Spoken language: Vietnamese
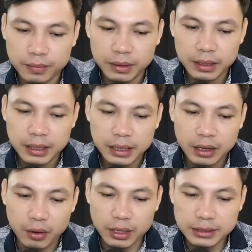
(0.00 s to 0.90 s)
đầu óc
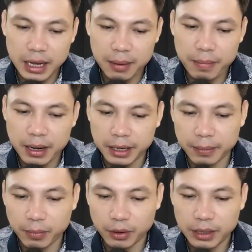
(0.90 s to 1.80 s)
ai nấy cũng đều
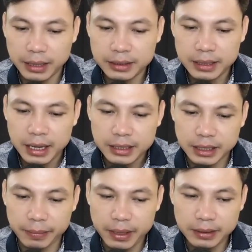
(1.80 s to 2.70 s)
như cái tổ quả.